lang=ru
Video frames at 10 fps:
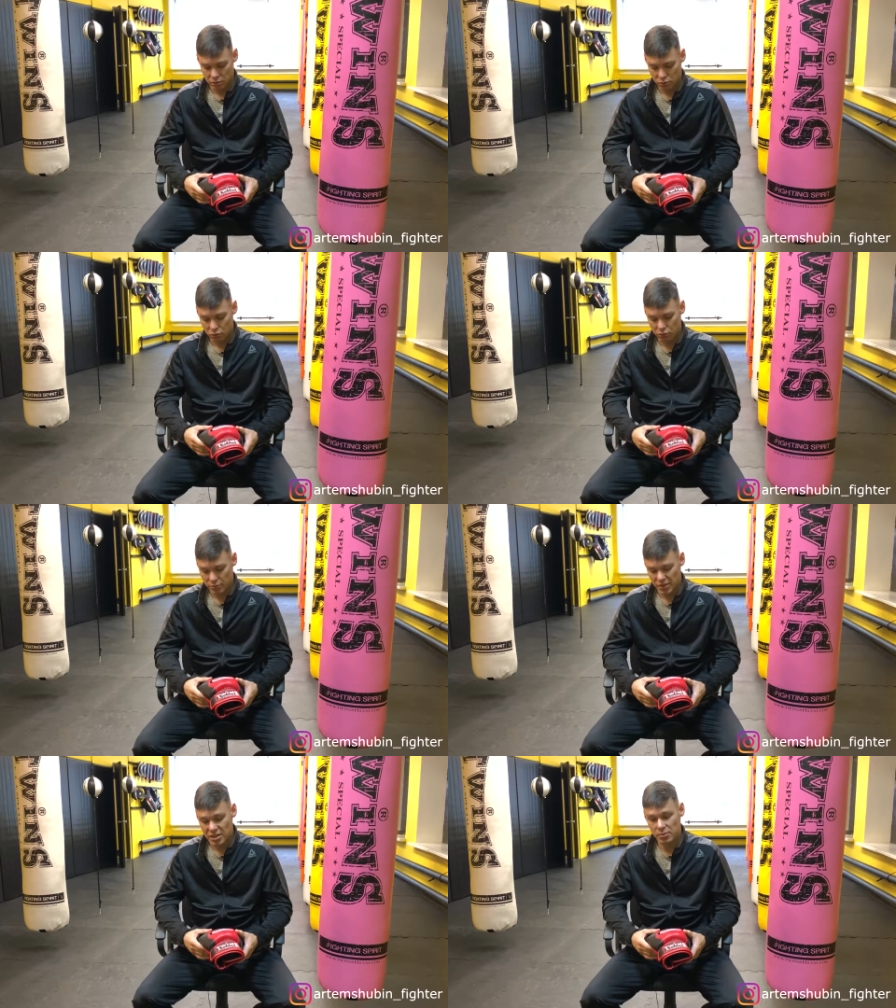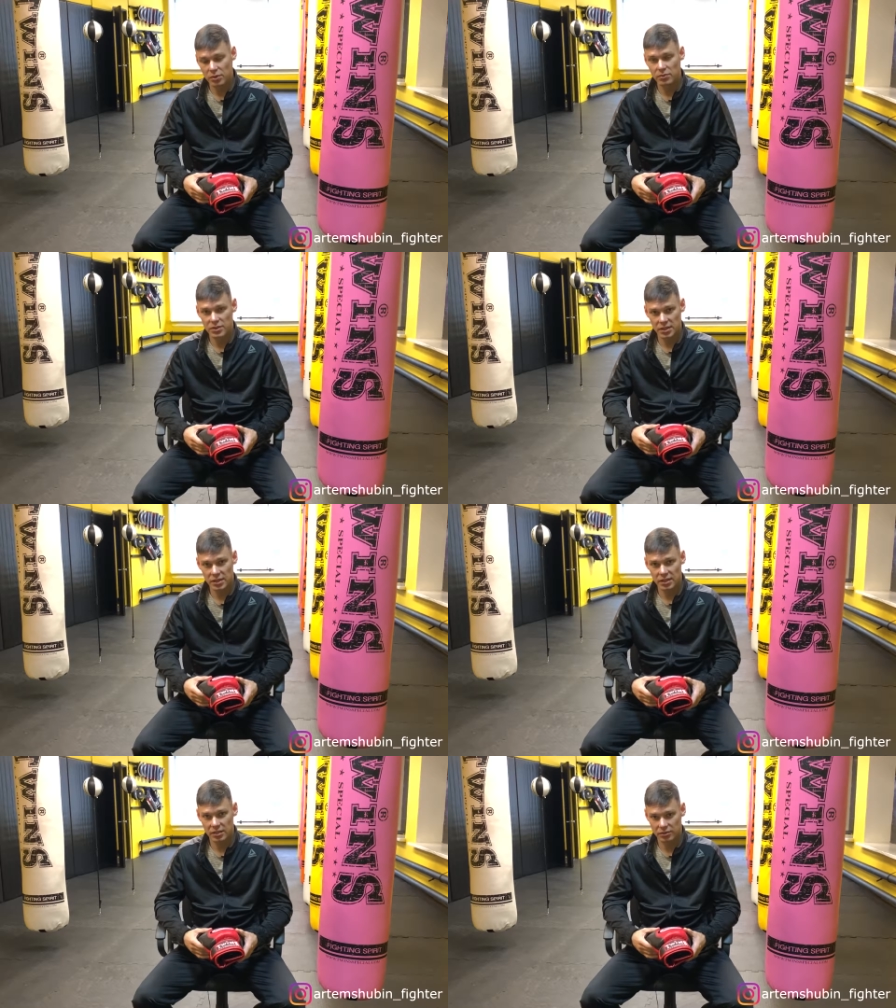Ну, спасибо им за
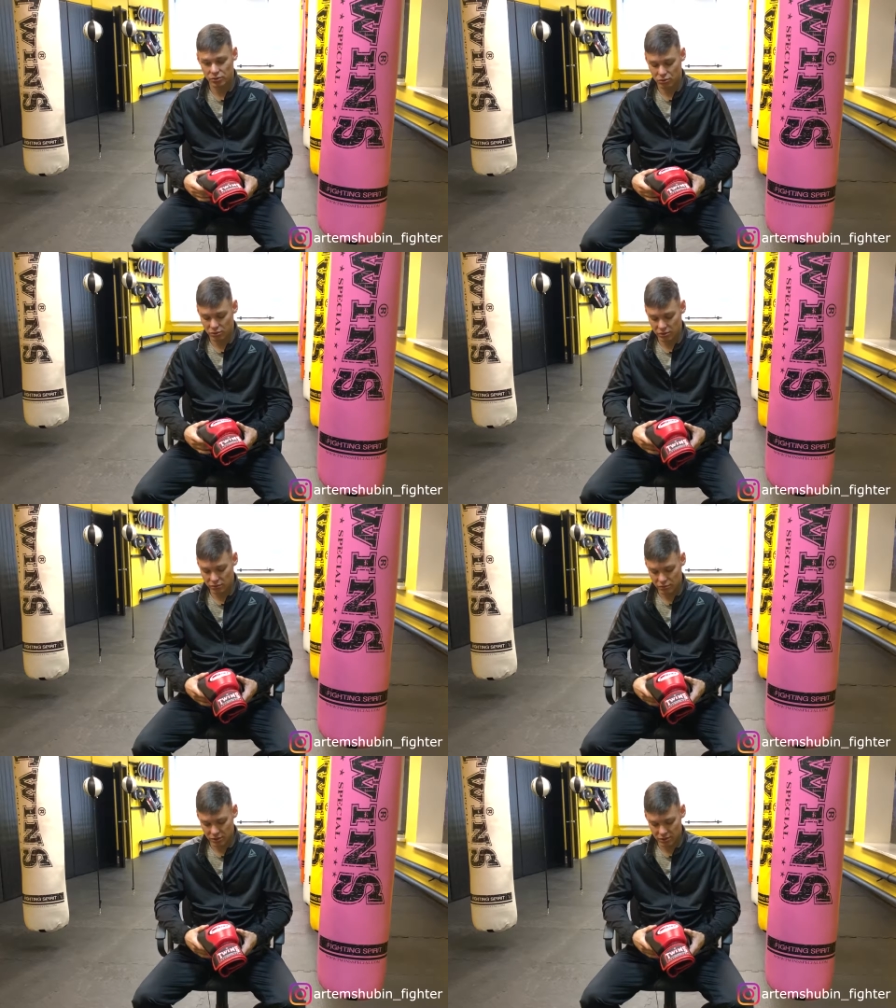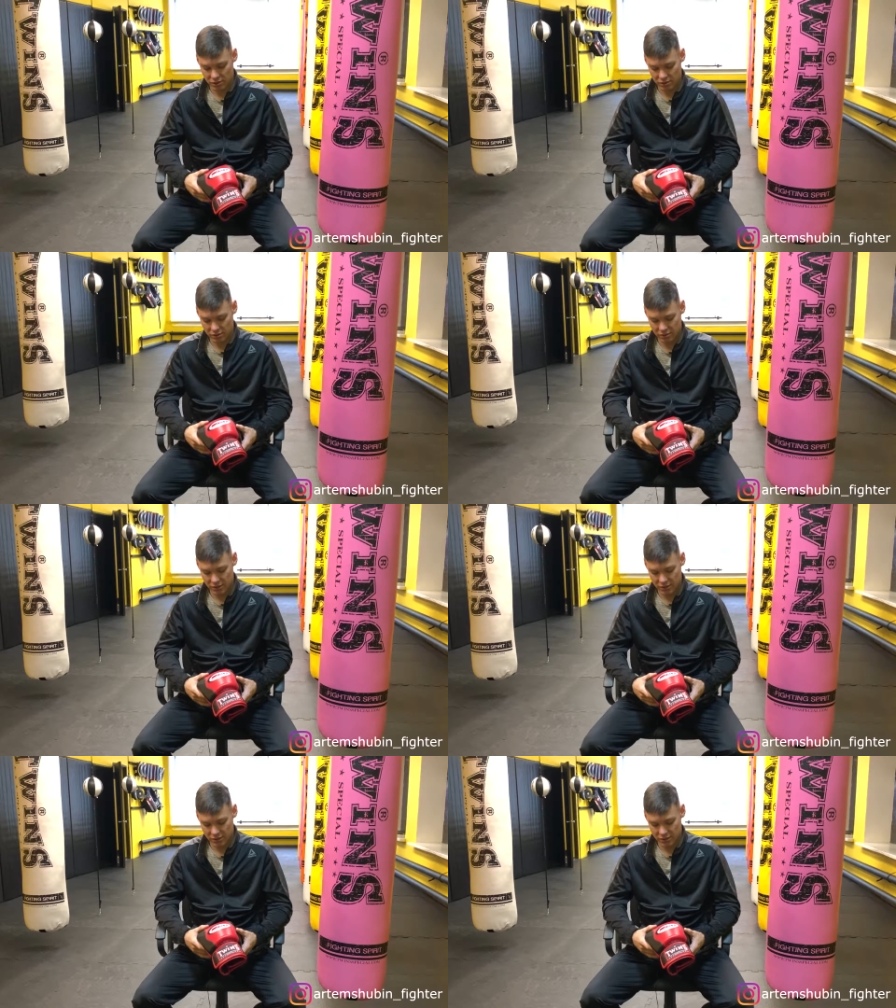это, что они все-таки